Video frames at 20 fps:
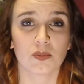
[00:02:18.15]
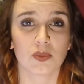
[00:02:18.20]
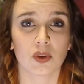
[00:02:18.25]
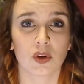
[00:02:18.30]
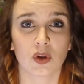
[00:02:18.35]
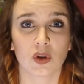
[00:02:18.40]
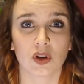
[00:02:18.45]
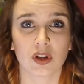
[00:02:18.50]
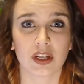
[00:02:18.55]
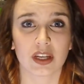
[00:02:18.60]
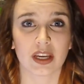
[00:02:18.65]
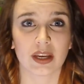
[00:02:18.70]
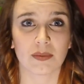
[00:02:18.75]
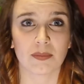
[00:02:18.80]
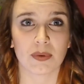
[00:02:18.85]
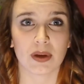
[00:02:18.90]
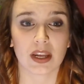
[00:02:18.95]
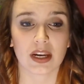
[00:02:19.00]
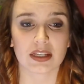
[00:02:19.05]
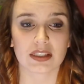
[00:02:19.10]
por lo que
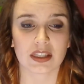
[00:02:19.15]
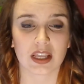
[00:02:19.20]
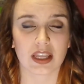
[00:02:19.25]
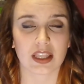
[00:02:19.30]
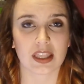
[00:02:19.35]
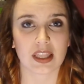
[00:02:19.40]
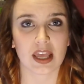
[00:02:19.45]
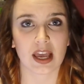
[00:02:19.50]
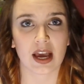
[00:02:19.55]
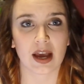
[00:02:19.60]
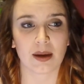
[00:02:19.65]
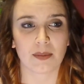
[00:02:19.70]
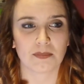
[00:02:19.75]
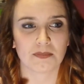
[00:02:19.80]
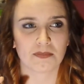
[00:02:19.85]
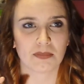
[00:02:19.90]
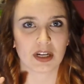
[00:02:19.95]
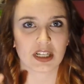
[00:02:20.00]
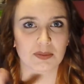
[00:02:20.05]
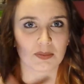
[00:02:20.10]
ver esta idea
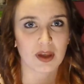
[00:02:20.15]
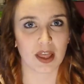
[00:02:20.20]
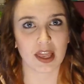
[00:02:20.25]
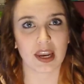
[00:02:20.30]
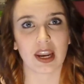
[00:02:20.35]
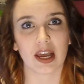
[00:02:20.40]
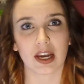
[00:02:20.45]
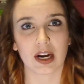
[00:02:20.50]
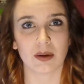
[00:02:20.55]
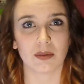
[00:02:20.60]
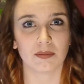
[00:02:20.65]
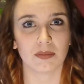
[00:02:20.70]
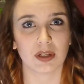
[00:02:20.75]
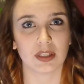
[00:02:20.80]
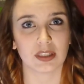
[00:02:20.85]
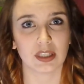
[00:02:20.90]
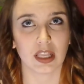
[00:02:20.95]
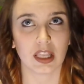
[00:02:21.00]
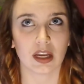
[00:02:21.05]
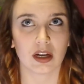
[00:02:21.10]
plasmada en la gran
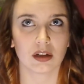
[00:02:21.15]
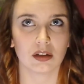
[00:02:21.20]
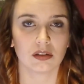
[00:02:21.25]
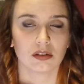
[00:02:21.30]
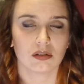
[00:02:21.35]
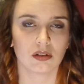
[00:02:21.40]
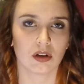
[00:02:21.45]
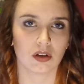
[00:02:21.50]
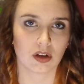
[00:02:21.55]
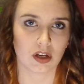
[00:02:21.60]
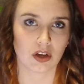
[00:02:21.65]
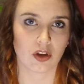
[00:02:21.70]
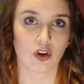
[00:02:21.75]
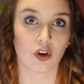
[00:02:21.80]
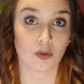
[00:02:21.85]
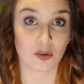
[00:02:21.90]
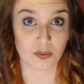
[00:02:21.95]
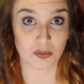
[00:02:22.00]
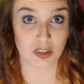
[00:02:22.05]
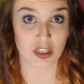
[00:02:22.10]
pantalla, aunque yo
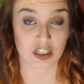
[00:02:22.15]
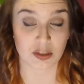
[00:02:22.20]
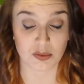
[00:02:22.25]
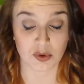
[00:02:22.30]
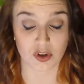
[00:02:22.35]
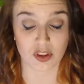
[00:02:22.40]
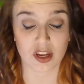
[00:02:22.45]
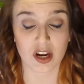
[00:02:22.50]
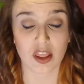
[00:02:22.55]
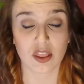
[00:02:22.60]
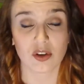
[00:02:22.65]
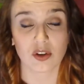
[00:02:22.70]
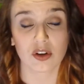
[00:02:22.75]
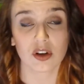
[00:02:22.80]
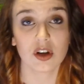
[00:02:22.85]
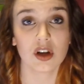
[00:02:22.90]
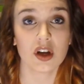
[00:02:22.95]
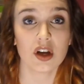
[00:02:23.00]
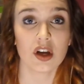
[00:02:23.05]
lo vi desde mi ordenador,